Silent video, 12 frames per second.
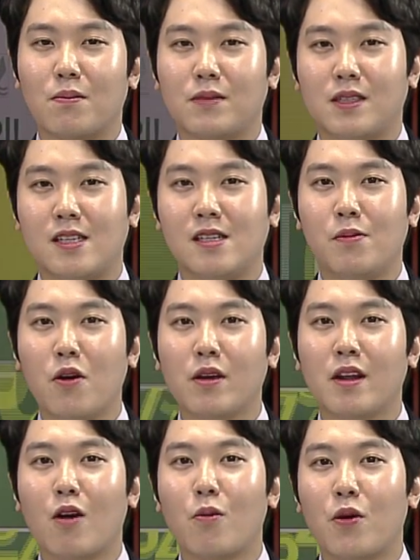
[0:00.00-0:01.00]

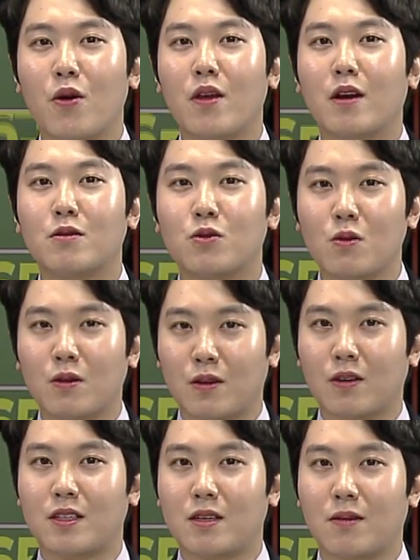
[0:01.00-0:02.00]
질병이라고 표현하기는좀
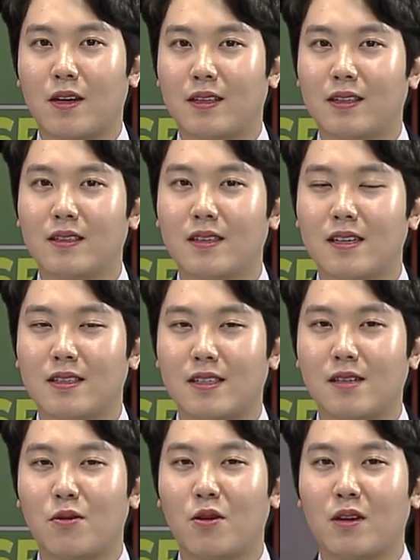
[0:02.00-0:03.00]
그렇지만은
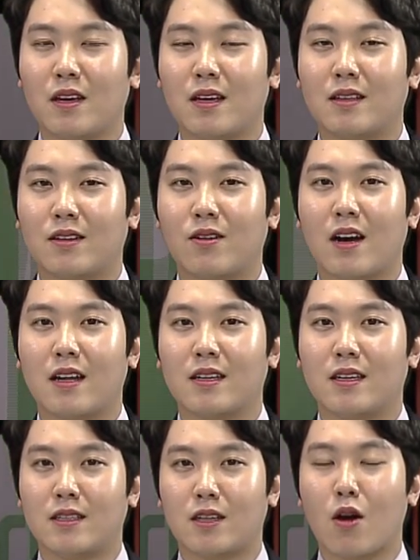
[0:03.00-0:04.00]
질병이
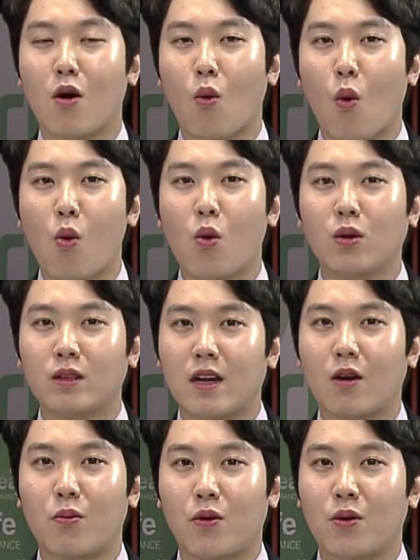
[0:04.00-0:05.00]
들어가는 이제
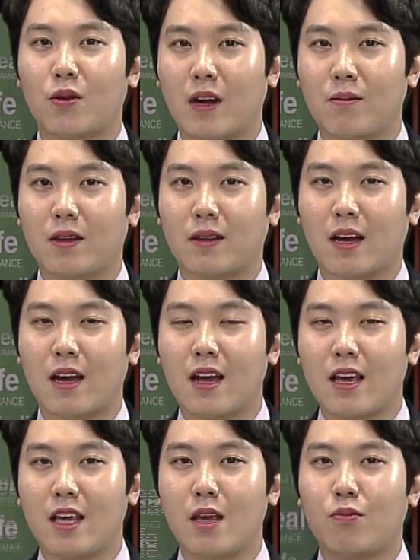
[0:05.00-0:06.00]
오코드라고 표현을 합니다.
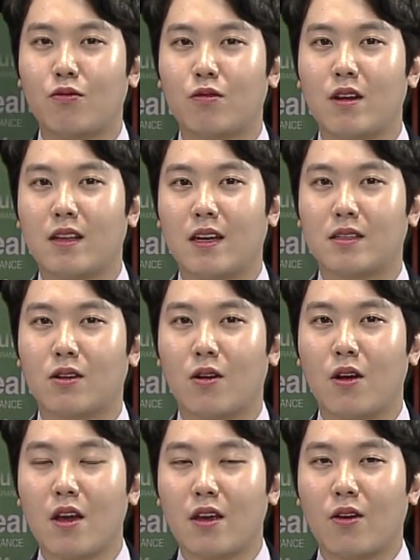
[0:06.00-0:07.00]
이 부분에
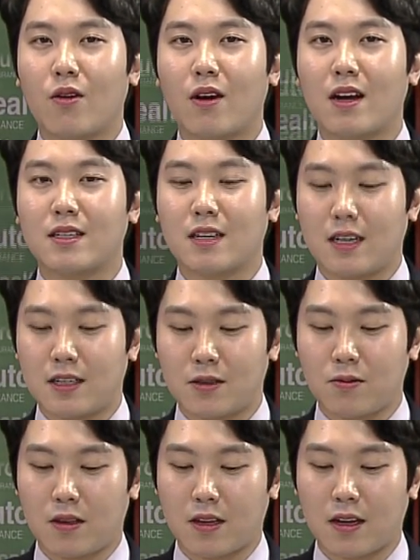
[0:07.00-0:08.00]
대해서 여러 가지가
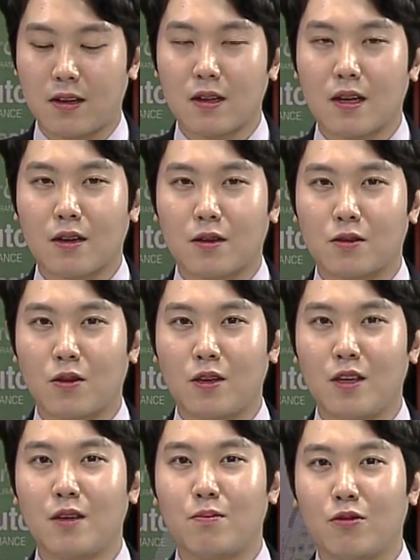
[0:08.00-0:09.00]
있습니다. 그래서
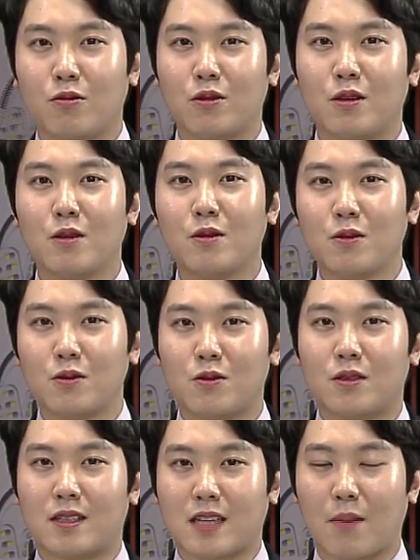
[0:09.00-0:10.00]
이 부분은
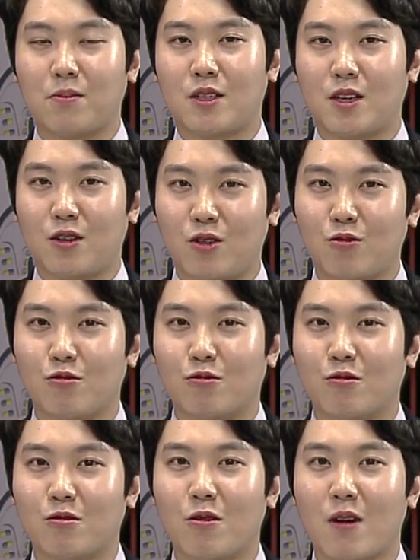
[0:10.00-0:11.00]
잠시 후
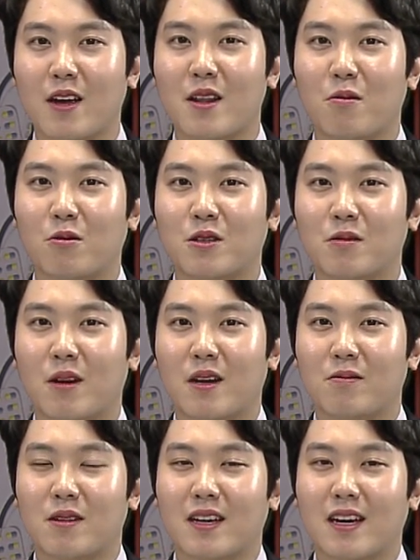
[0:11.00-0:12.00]
확인해 보시기
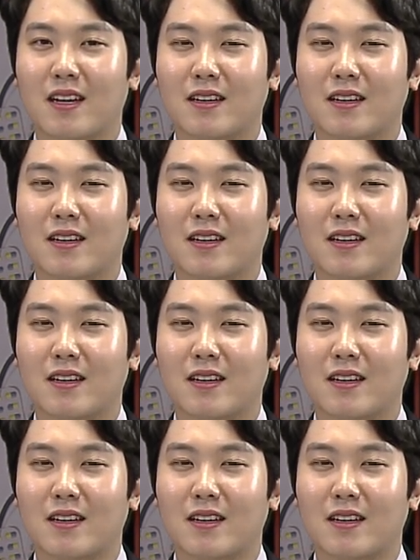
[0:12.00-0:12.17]
바랍니다.